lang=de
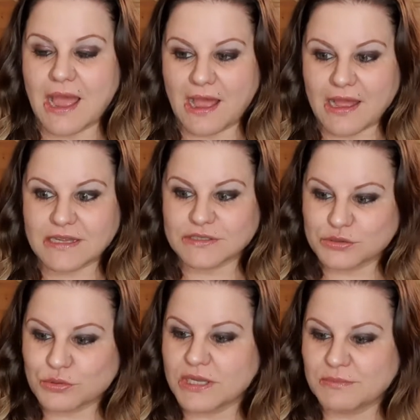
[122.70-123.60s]
Haar
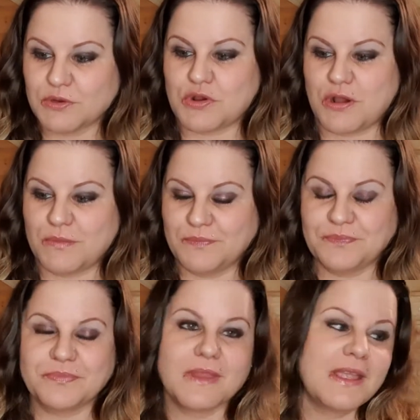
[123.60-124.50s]
so hinbekommen.
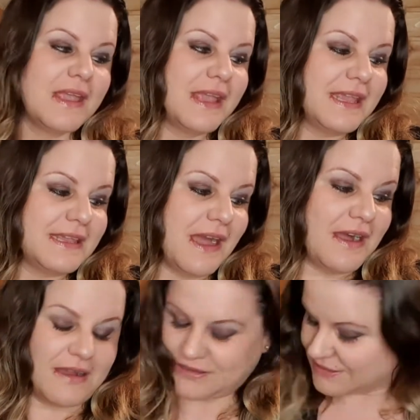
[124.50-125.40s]

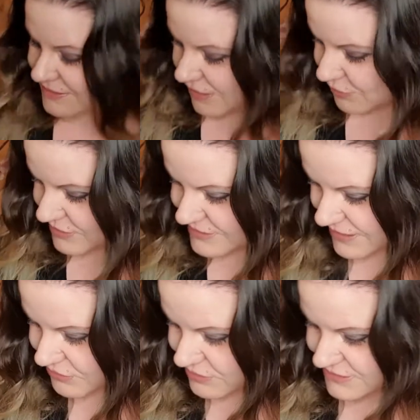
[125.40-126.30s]
Ja, genau. Ich
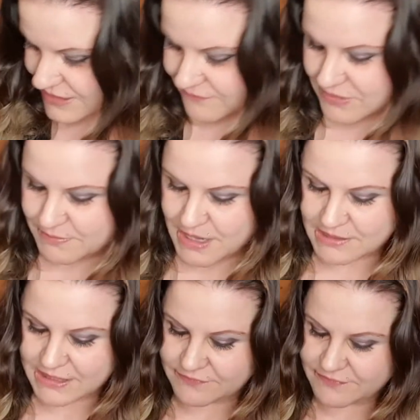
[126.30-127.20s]
zeige euch jetzt einfach mal,
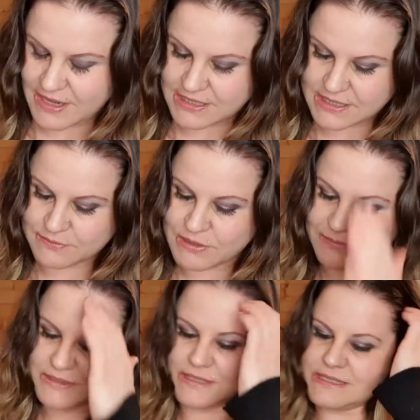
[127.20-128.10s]
ich fange immer
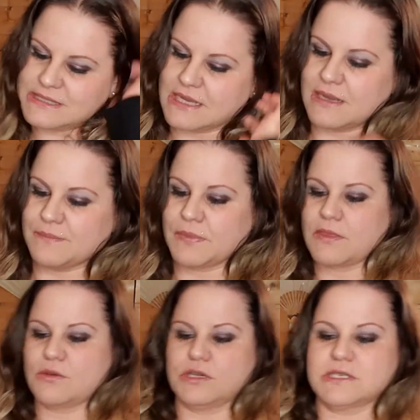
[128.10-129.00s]
mit dieser
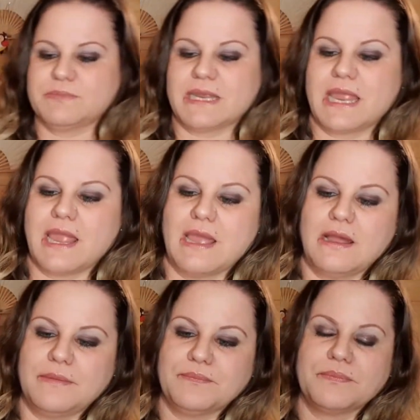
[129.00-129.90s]
Cosmic Hair